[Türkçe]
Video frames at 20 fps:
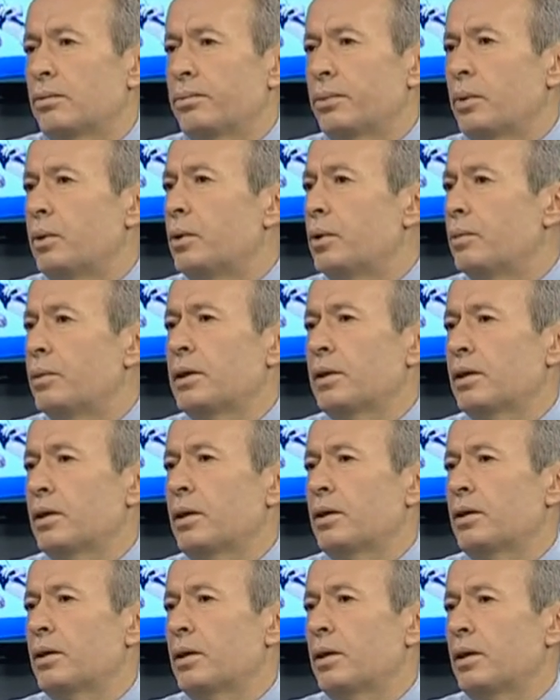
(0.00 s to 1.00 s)
böyle bir
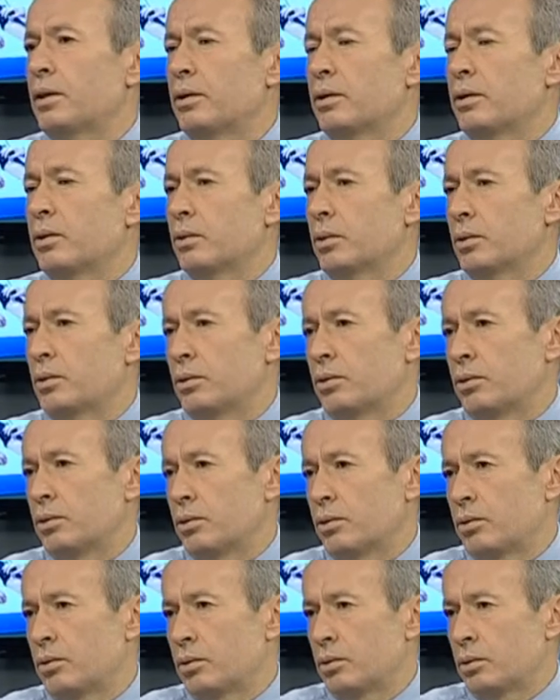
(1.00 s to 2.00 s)
alan
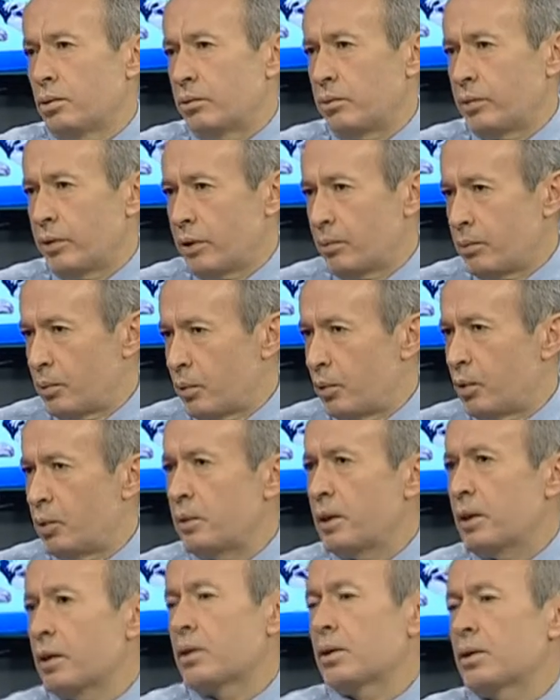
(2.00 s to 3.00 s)
ve böyle
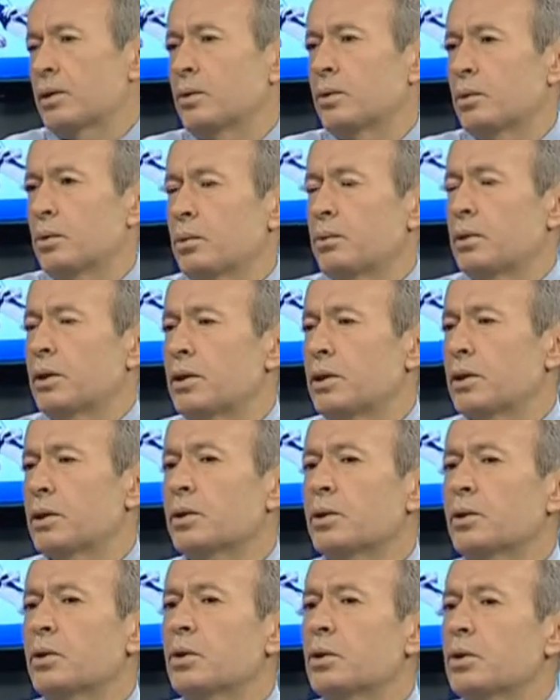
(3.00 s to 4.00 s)
bir hasta grubu ile
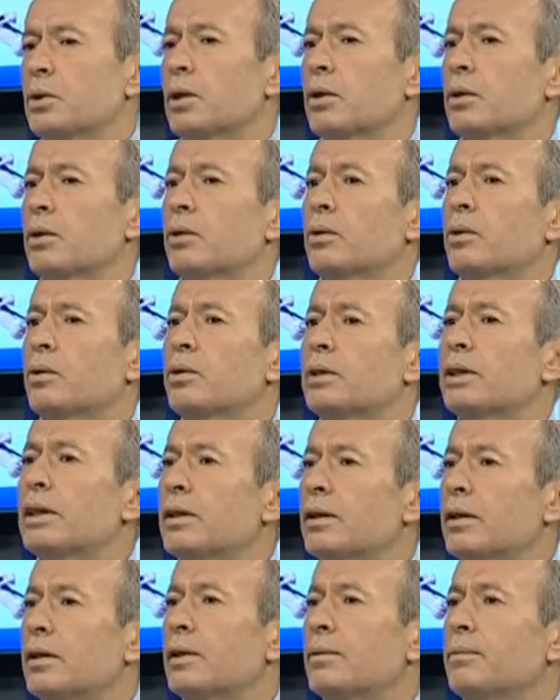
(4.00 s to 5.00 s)
çalışıyorsa o
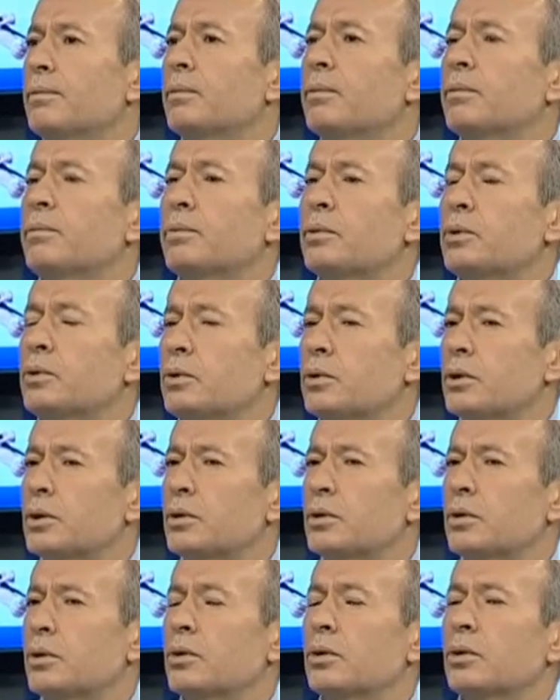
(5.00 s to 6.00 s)
deneyim bir
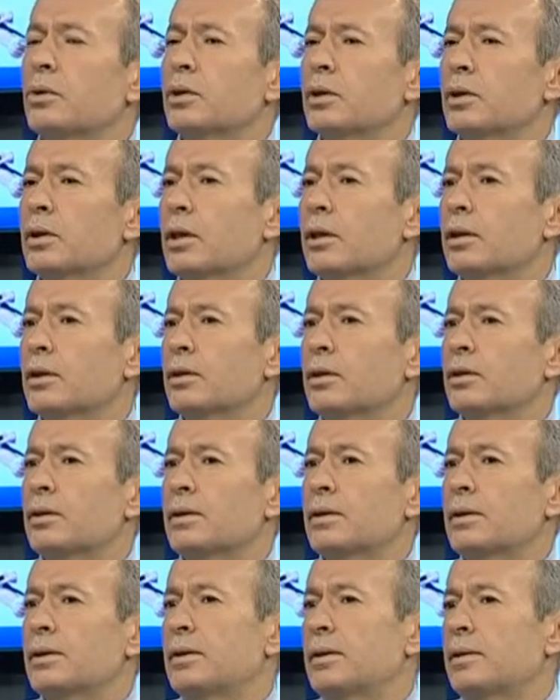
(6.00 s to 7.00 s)
süre sonra o kadar e,
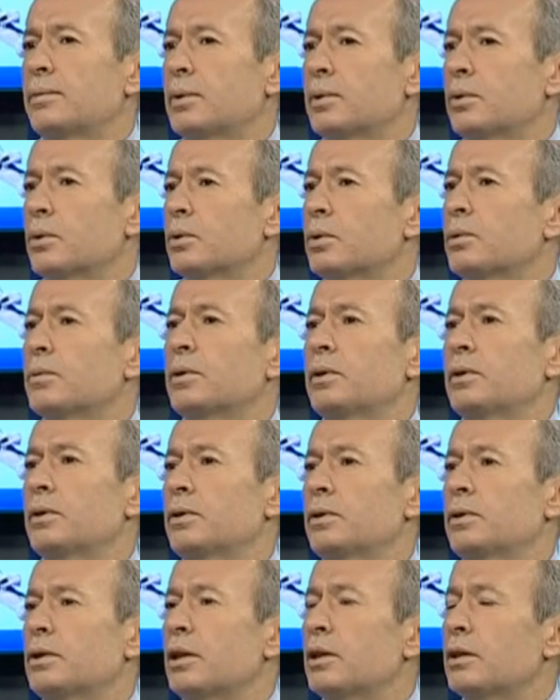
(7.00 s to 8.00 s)
sizde bir
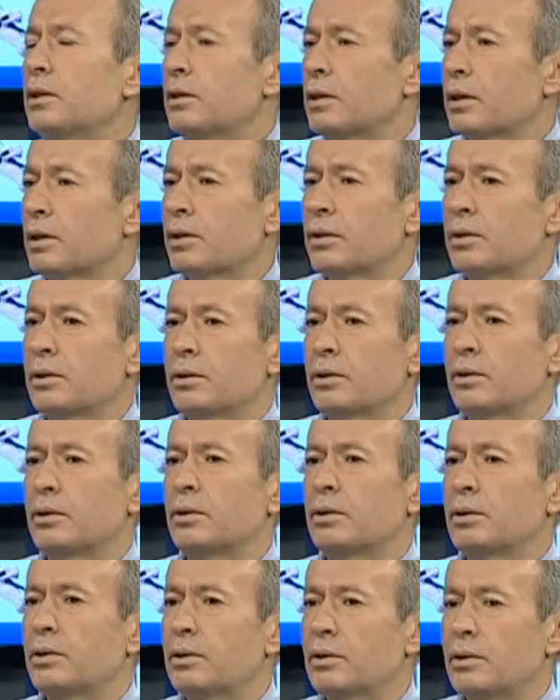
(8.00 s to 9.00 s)
otomatik şey yak,
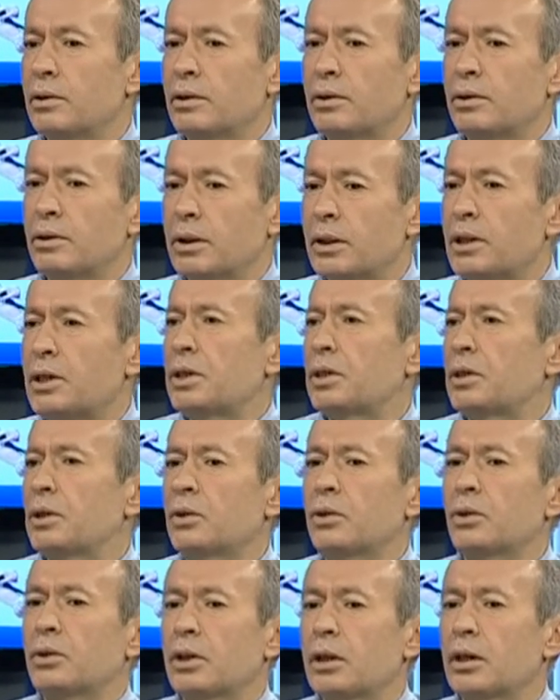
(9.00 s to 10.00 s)
e,
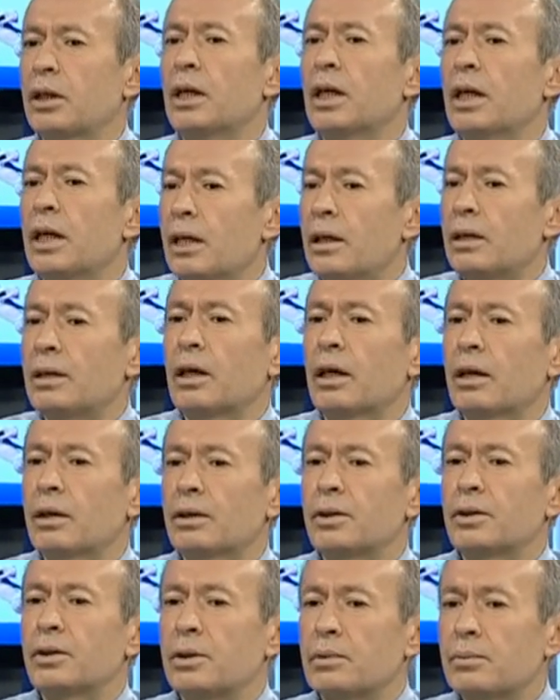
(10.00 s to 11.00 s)
geliştiriyor ki
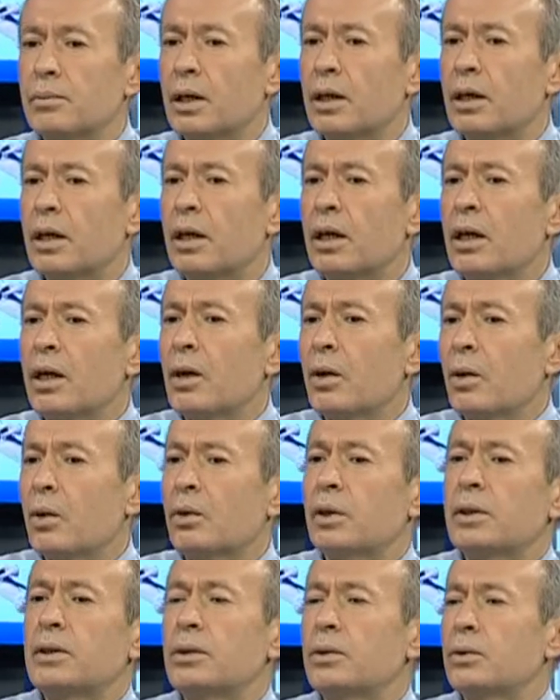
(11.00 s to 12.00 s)
yaklaşımda
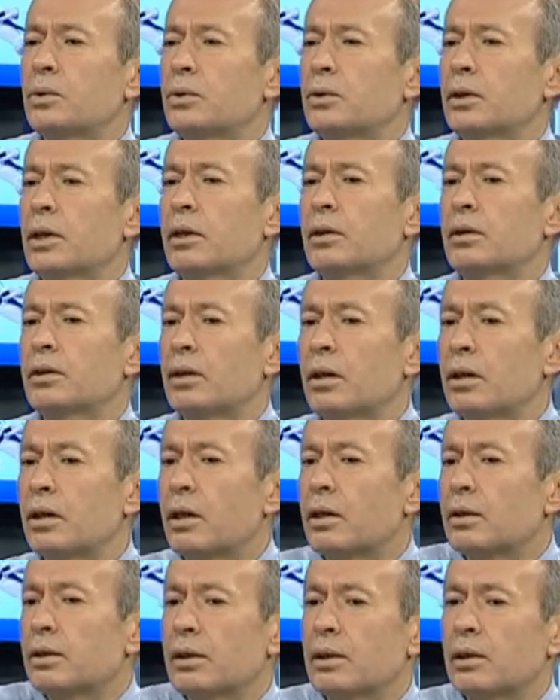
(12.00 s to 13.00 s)
olası tuzaklar,
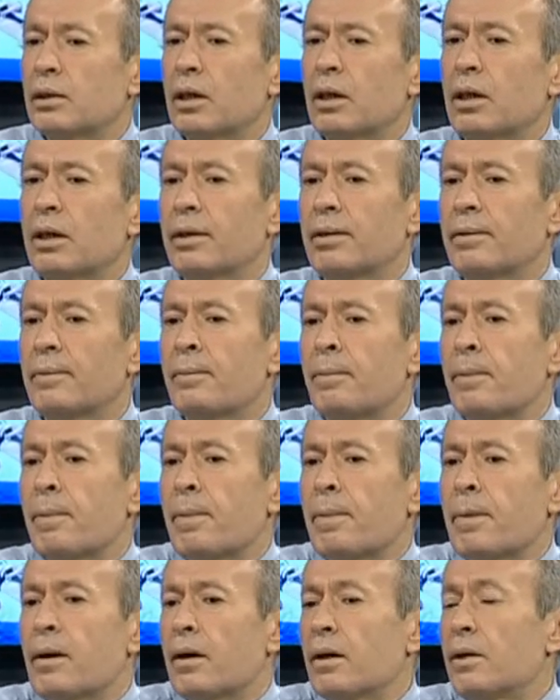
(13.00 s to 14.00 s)
hatalar,
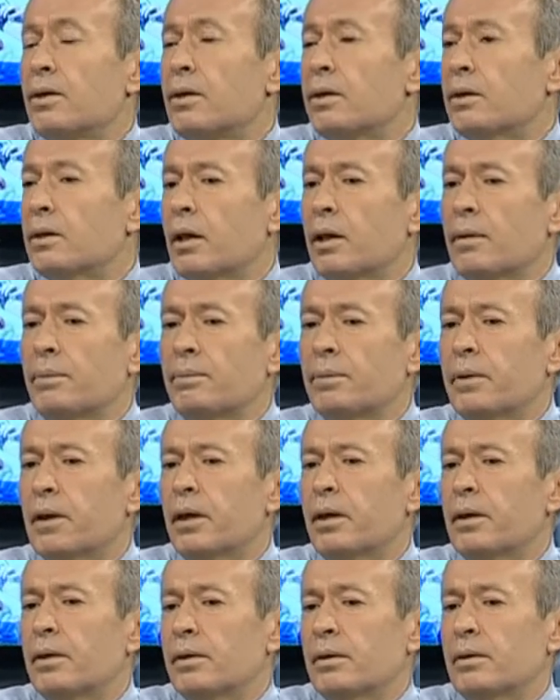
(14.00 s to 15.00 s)

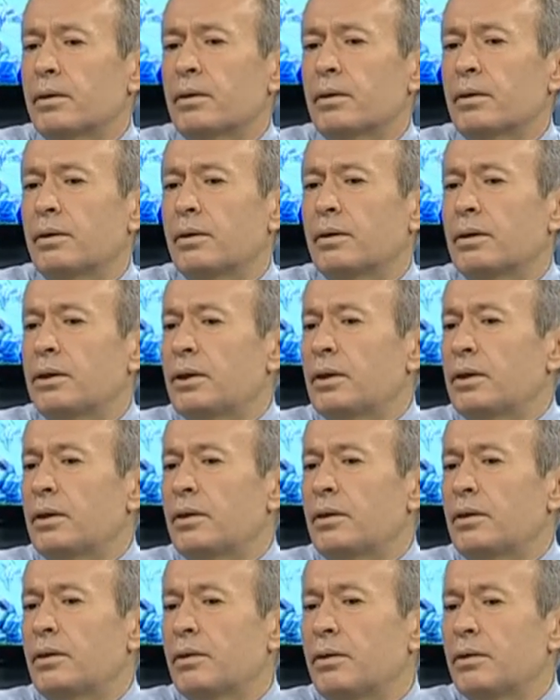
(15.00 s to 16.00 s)
handikaplar, e, işte
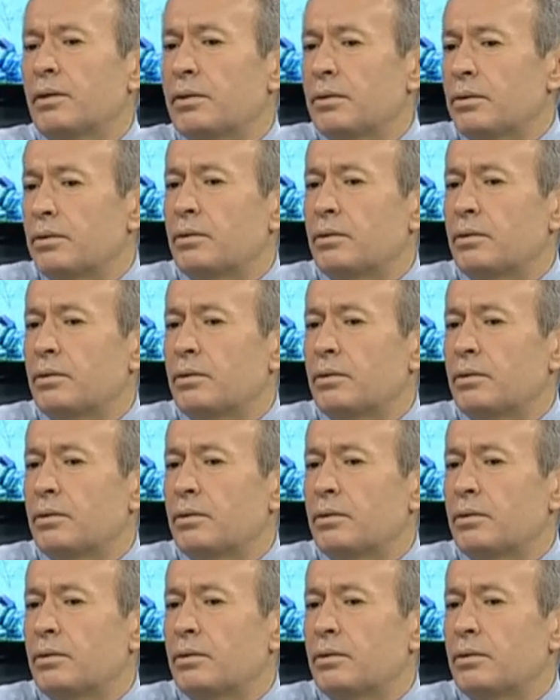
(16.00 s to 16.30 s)
e, e,